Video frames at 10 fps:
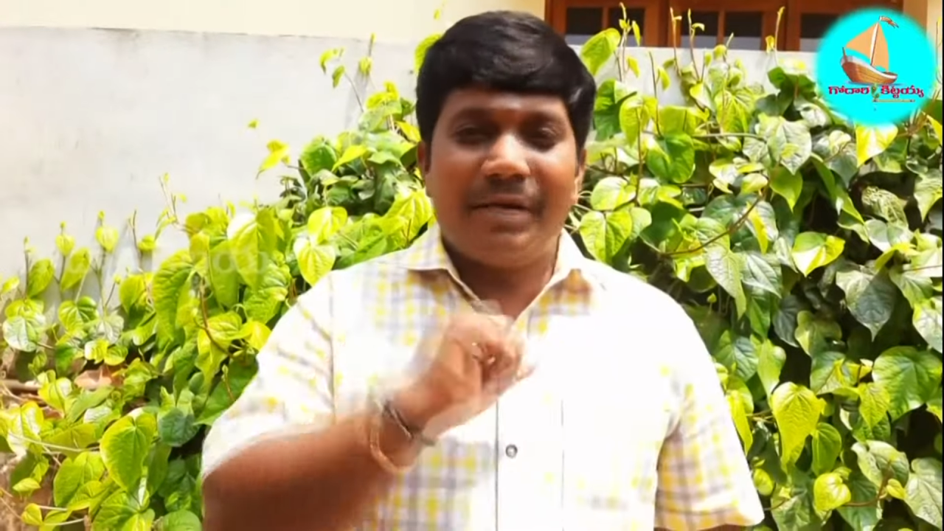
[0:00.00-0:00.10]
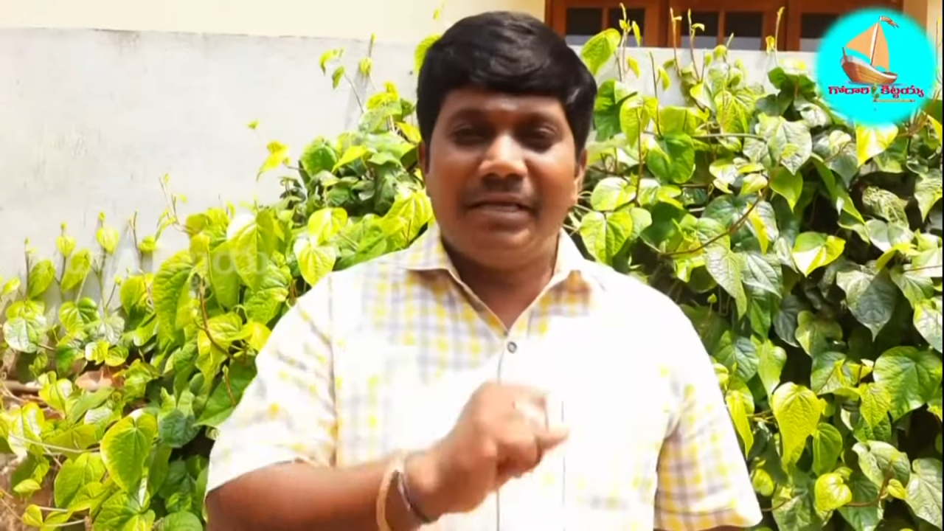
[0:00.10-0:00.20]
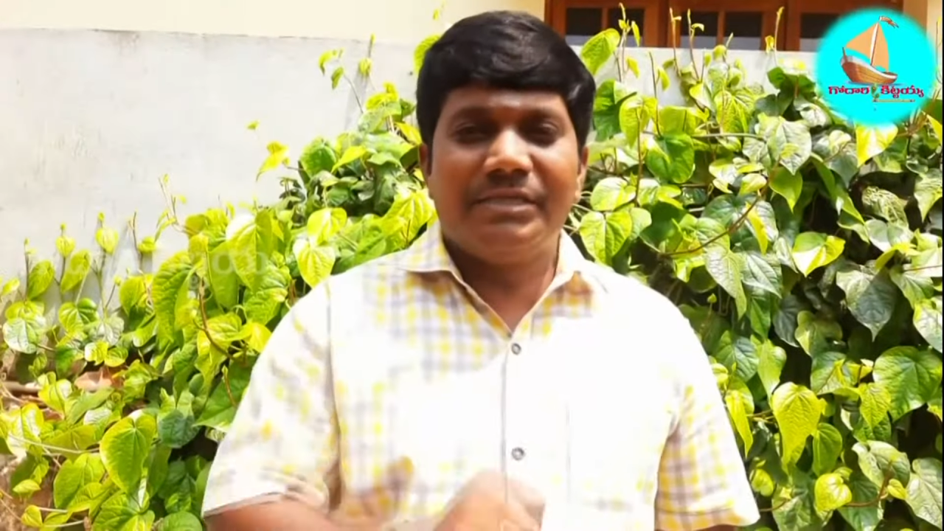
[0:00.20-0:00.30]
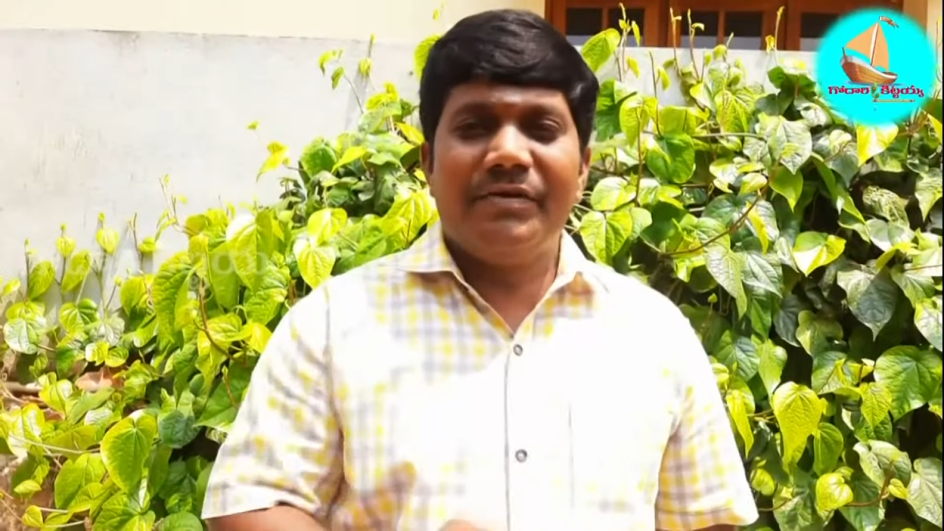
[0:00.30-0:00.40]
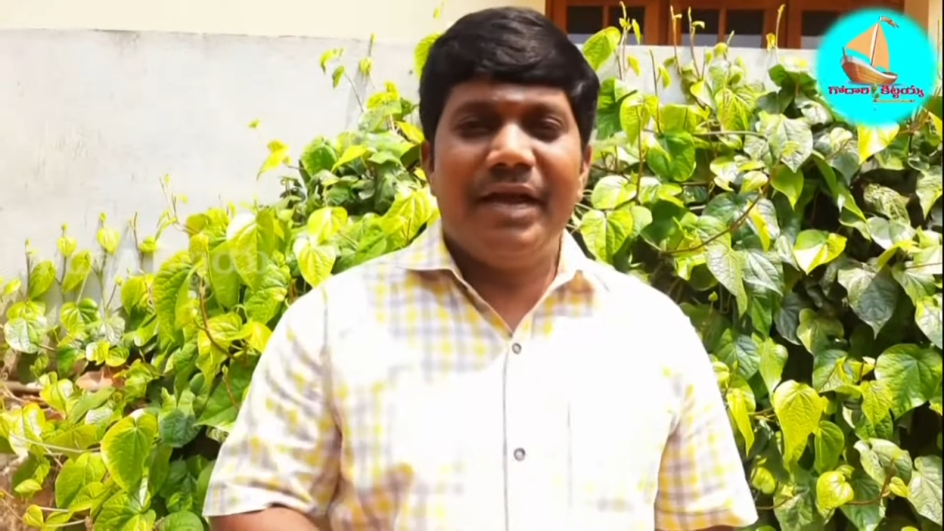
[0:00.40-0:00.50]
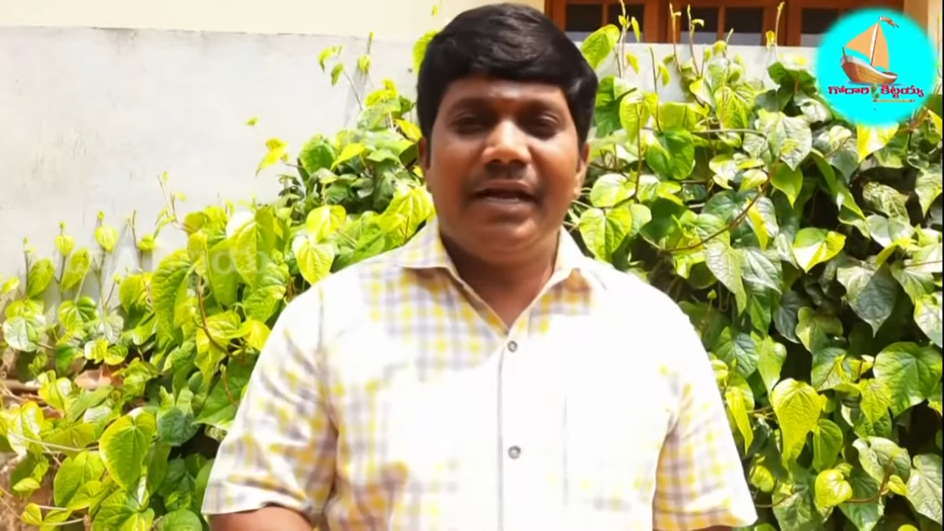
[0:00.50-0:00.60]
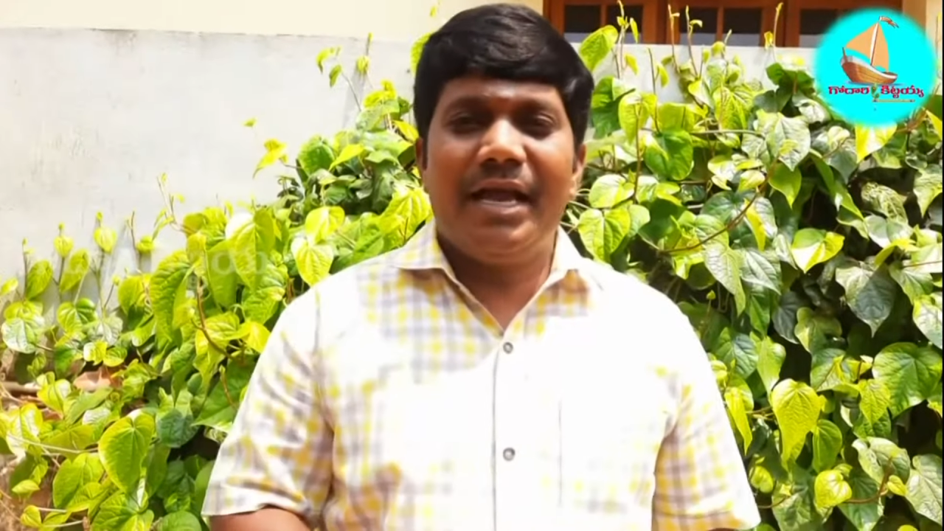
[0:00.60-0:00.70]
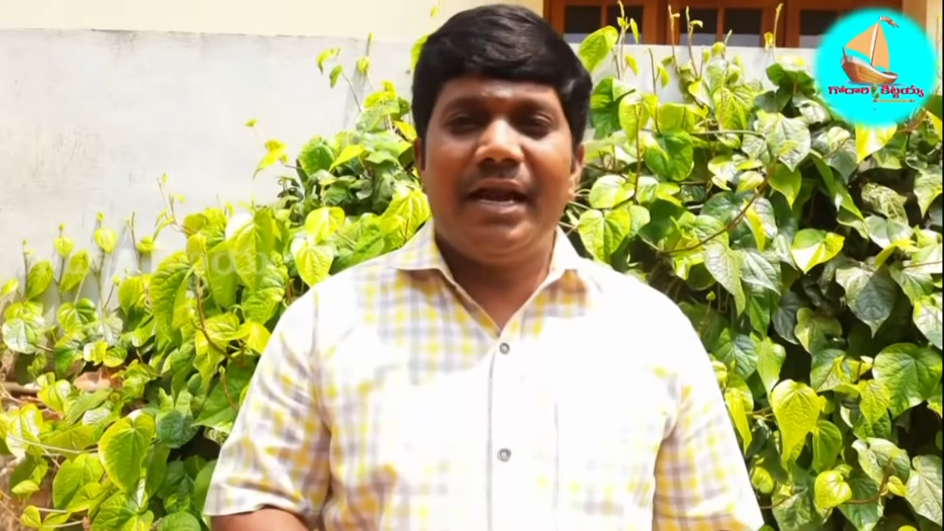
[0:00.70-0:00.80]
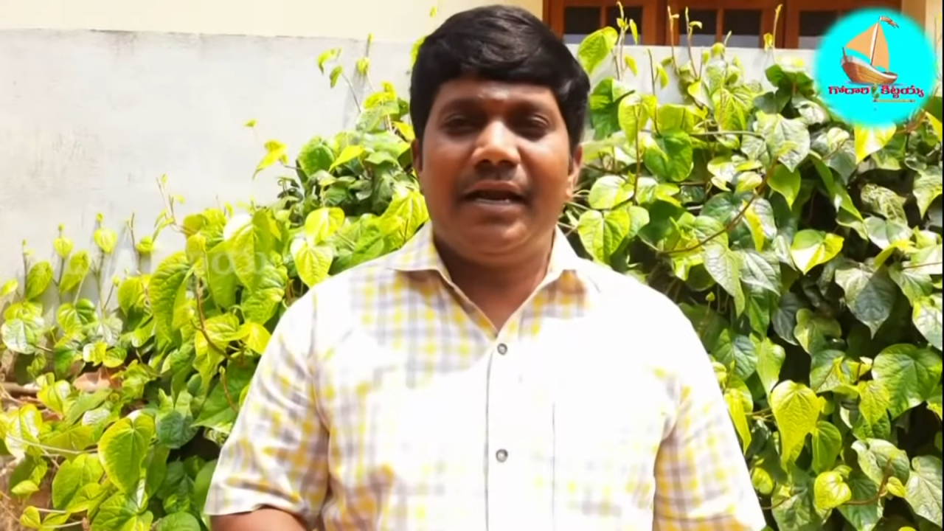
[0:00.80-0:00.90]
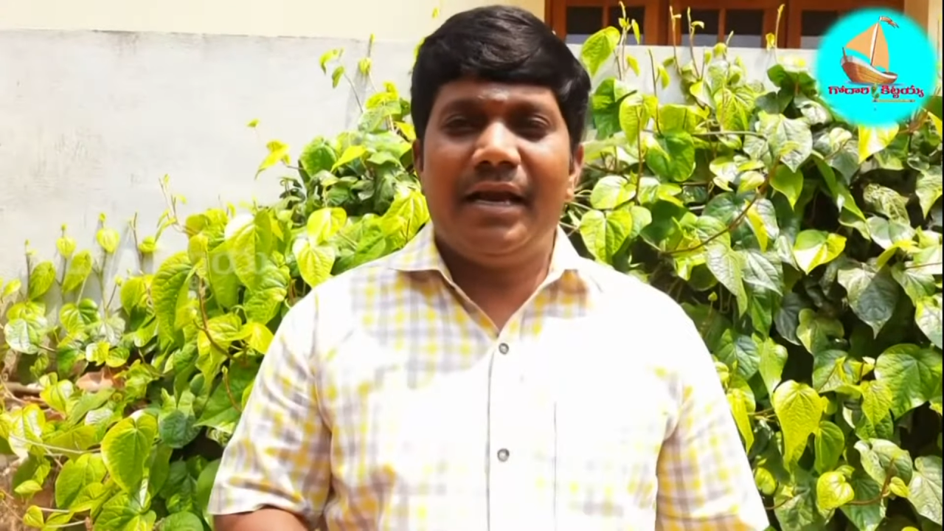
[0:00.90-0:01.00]
ప్రదేశం ఏంటి
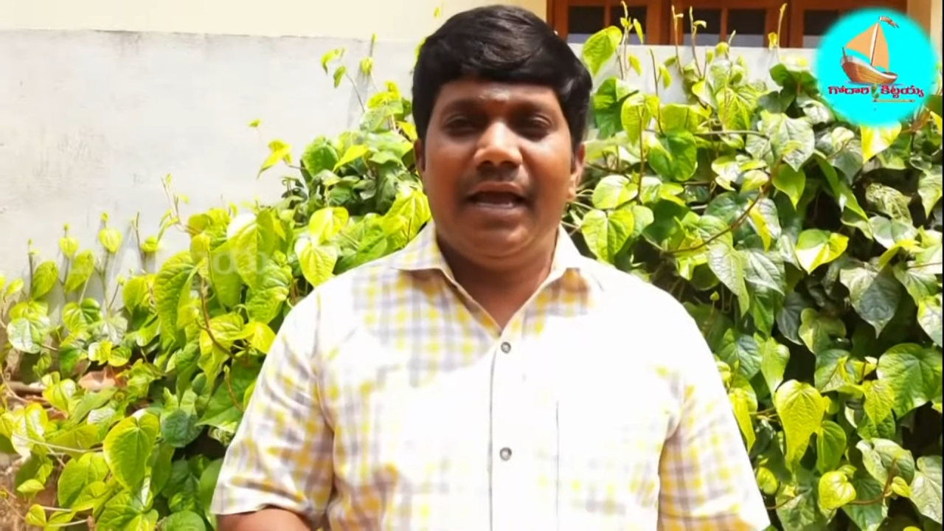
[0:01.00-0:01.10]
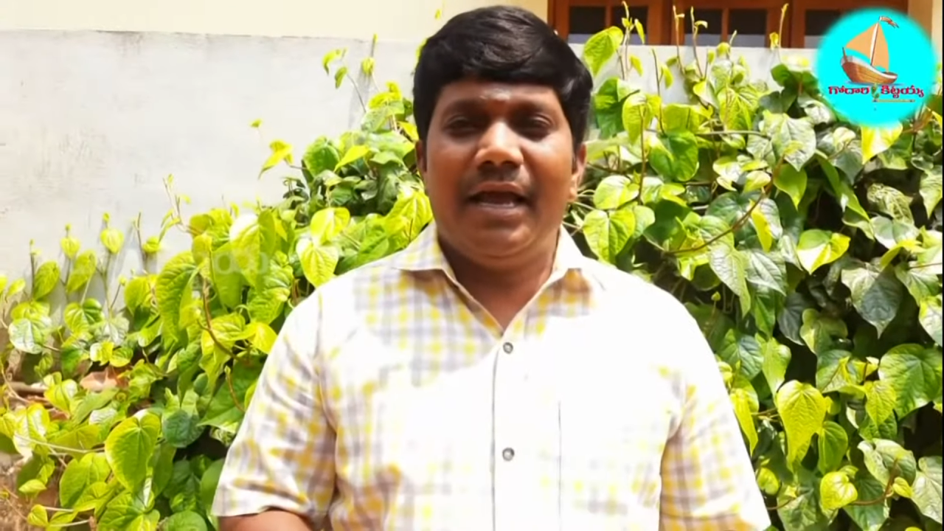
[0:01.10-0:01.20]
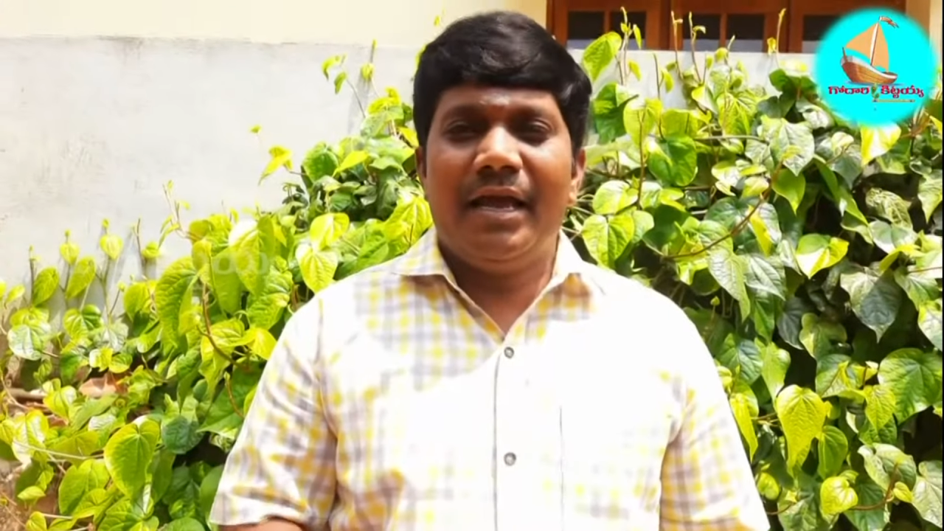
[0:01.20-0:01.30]
అనంటే